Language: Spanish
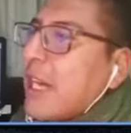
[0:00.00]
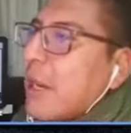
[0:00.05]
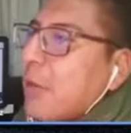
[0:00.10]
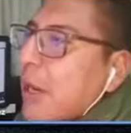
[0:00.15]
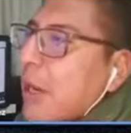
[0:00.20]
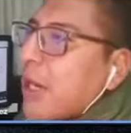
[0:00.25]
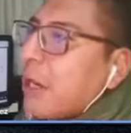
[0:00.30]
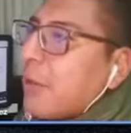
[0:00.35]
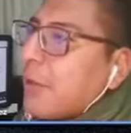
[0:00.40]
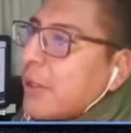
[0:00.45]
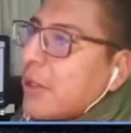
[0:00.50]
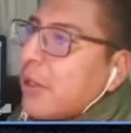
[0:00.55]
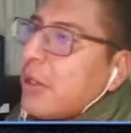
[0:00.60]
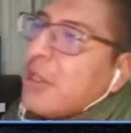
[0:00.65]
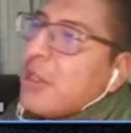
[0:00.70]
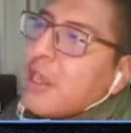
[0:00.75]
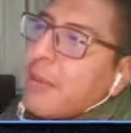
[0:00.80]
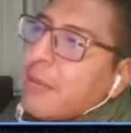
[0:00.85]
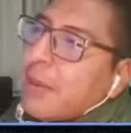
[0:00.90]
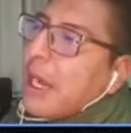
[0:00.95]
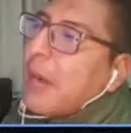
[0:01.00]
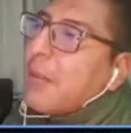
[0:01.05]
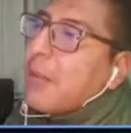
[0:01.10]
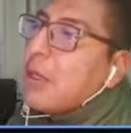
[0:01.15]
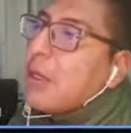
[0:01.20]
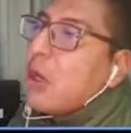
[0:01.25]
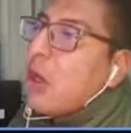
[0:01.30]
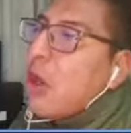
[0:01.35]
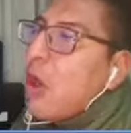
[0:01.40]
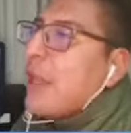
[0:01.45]
será bueno, pero para
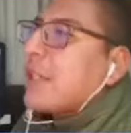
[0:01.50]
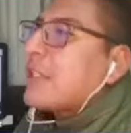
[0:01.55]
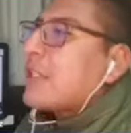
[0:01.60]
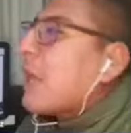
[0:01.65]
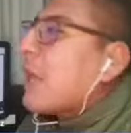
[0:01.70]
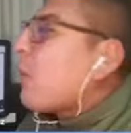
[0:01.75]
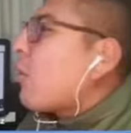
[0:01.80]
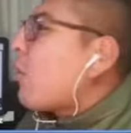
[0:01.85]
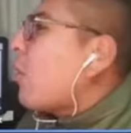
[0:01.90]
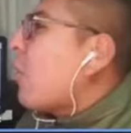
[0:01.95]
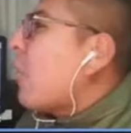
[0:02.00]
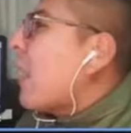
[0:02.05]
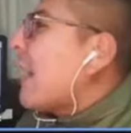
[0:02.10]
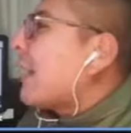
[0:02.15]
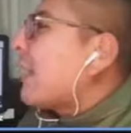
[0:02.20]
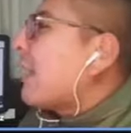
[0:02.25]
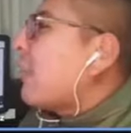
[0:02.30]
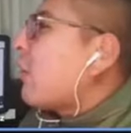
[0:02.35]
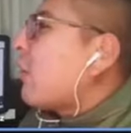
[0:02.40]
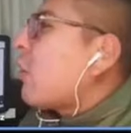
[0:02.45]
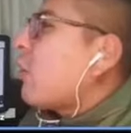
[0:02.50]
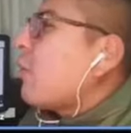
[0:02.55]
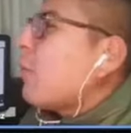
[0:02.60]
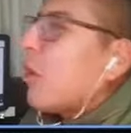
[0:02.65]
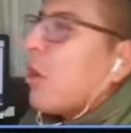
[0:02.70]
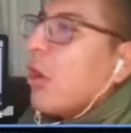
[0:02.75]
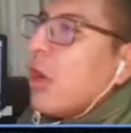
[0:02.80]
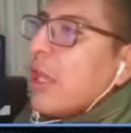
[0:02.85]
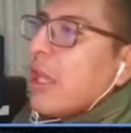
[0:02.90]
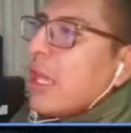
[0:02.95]
mí no lo es. Hay arqueros
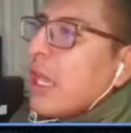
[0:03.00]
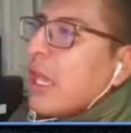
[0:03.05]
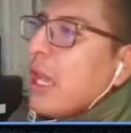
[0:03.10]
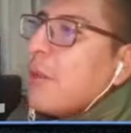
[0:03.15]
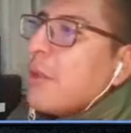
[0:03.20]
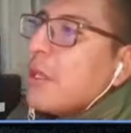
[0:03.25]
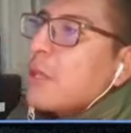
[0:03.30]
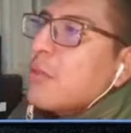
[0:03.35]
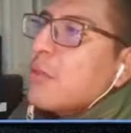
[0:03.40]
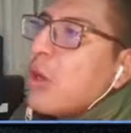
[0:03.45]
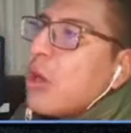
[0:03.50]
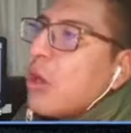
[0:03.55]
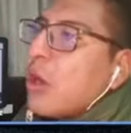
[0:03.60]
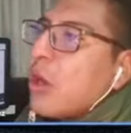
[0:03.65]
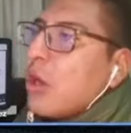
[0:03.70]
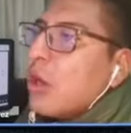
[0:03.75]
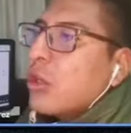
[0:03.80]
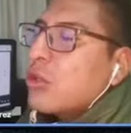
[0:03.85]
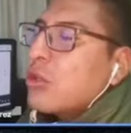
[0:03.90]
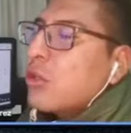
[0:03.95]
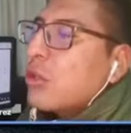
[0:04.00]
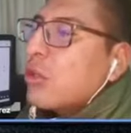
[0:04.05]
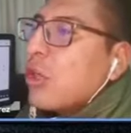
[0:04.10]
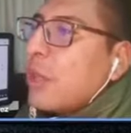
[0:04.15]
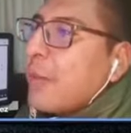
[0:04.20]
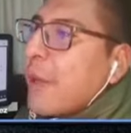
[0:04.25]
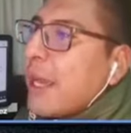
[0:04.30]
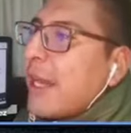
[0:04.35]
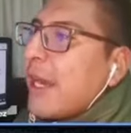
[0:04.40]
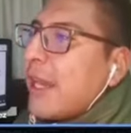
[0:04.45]
como el mismo
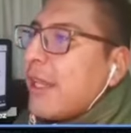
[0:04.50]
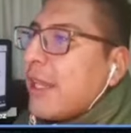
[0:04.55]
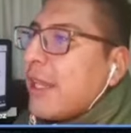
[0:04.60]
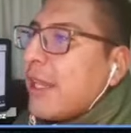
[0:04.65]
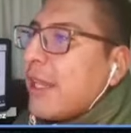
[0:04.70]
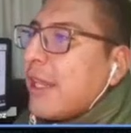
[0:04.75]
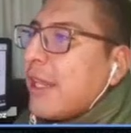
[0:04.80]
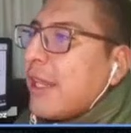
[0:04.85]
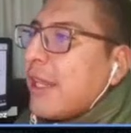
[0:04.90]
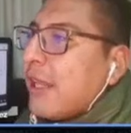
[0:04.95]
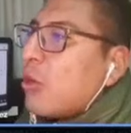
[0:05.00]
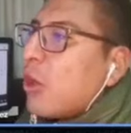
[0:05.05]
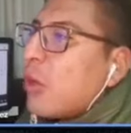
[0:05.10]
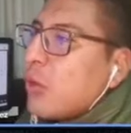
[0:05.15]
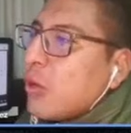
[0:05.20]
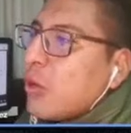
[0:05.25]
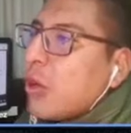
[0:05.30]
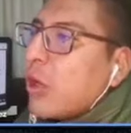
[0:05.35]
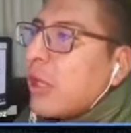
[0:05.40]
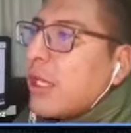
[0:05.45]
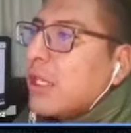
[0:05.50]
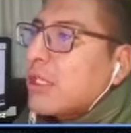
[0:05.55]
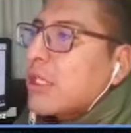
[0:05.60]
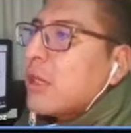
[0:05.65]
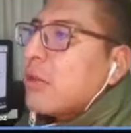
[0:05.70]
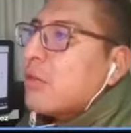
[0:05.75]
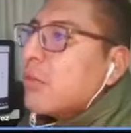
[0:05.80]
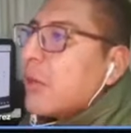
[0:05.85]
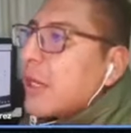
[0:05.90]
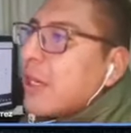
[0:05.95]
Junior Vera de,
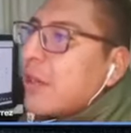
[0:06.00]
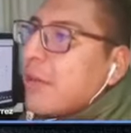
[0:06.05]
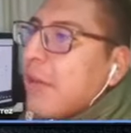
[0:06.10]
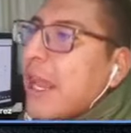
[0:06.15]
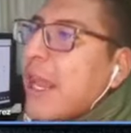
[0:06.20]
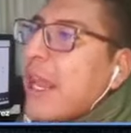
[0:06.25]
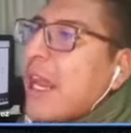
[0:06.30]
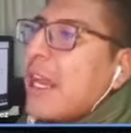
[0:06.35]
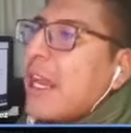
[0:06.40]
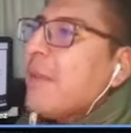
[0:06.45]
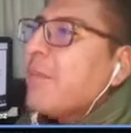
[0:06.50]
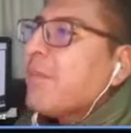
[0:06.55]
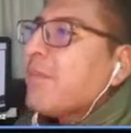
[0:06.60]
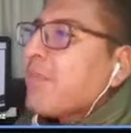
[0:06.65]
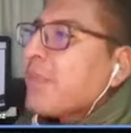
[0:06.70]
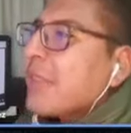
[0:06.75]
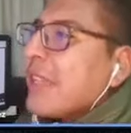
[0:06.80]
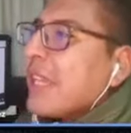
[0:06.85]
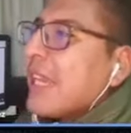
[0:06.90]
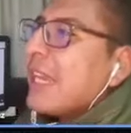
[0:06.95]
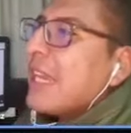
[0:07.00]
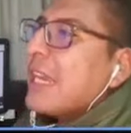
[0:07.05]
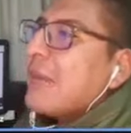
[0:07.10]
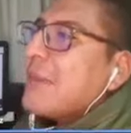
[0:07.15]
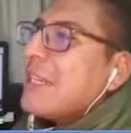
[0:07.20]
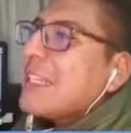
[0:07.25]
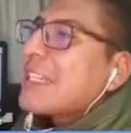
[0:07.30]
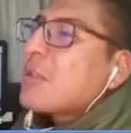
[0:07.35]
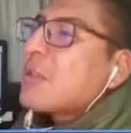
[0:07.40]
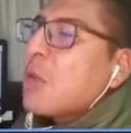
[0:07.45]
de, que está en un buen nivel,
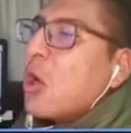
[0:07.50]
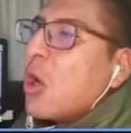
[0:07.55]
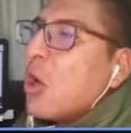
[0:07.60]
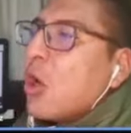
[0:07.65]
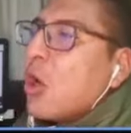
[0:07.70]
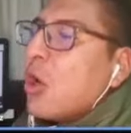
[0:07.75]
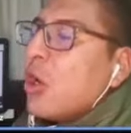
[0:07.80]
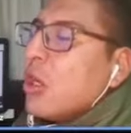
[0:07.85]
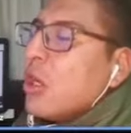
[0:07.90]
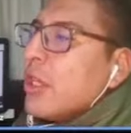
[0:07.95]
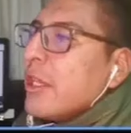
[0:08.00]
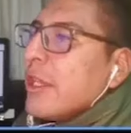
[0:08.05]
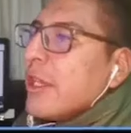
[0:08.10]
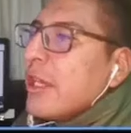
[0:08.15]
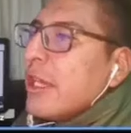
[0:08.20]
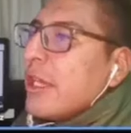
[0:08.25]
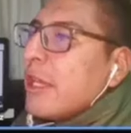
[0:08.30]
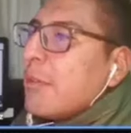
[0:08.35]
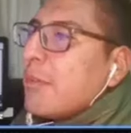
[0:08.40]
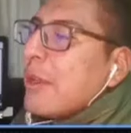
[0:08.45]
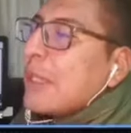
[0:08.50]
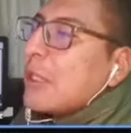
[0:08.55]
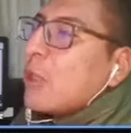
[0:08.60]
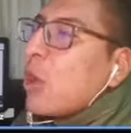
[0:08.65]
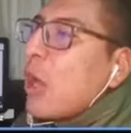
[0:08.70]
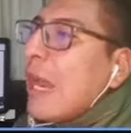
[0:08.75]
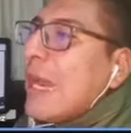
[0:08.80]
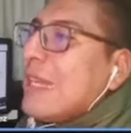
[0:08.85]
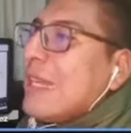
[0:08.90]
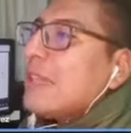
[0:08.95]
el mismo eh,
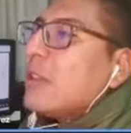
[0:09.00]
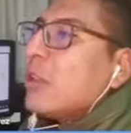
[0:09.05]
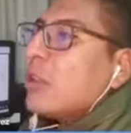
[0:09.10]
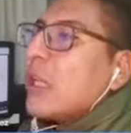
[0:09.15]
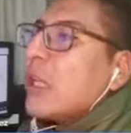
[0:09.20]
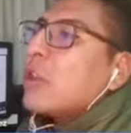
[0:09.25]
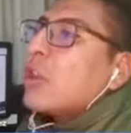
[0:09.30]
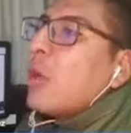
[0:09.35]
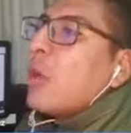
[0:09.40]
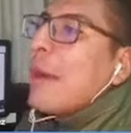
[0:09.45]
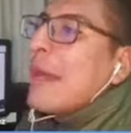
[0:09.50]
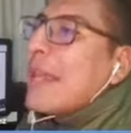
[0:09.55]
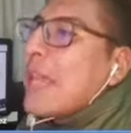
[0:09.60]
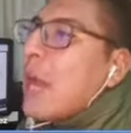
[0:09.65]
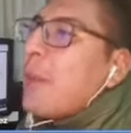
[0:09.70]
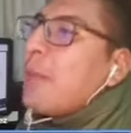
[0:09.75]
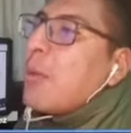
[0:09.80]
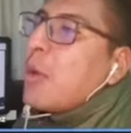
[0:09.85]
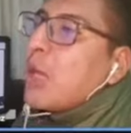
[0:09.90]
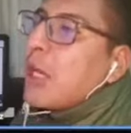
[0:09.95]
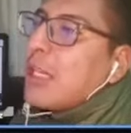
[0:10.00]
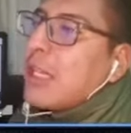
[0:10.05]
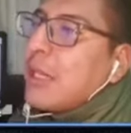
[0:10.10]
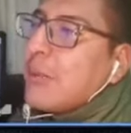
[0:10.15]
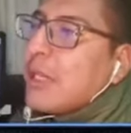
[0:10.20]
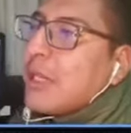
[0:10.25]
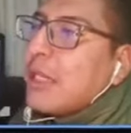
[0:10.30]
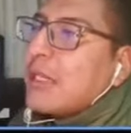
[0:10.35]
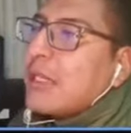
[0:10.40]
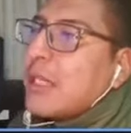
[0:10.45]
Pedro Galindo de Tomayapo, que
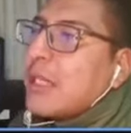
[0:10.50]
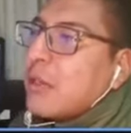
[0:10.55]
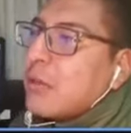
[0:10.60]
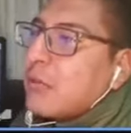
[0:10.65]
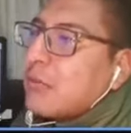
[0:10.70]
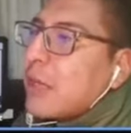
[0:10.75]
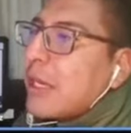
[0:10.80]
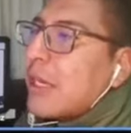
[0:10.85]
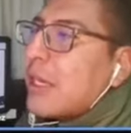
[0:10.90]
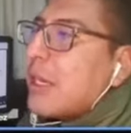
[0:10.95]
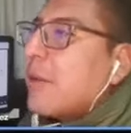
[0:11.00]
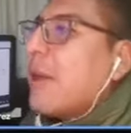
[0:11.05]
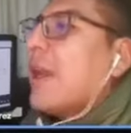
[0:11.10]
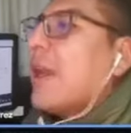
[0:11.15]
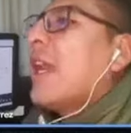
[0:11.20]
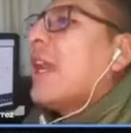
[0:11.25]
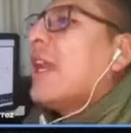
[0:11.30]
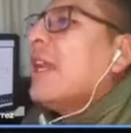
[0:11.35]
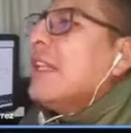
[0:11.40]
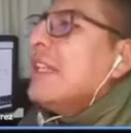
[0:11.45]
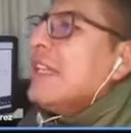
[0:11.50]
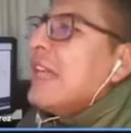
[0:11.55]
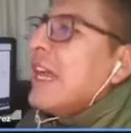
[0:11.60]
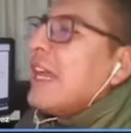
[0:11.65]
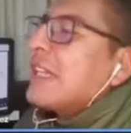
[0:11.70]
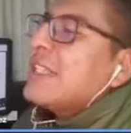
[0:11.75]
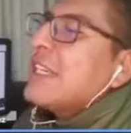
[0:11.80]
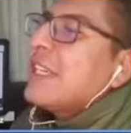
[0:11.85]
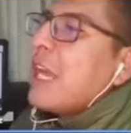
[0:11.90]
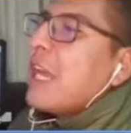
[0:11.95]
también está en un buen nivel.
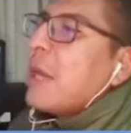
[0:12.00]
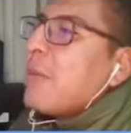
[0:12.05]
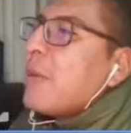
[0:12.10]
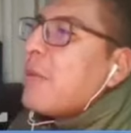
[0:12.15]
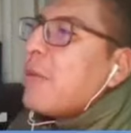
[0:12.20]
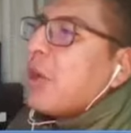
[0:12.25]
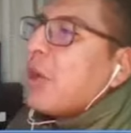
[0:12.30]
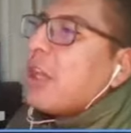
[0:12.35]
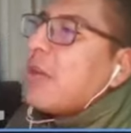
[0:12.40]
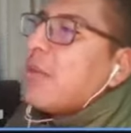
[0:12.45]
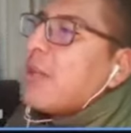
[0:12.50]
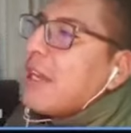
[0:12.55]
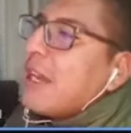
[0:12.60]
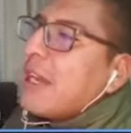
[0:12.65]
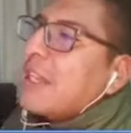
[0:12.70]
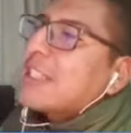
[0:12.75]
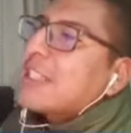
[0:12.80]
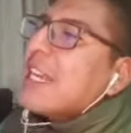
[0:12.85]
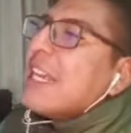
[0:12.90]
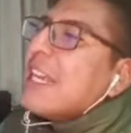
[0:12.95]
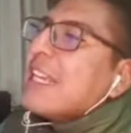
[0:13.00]
Así que al Pipo Jiménez,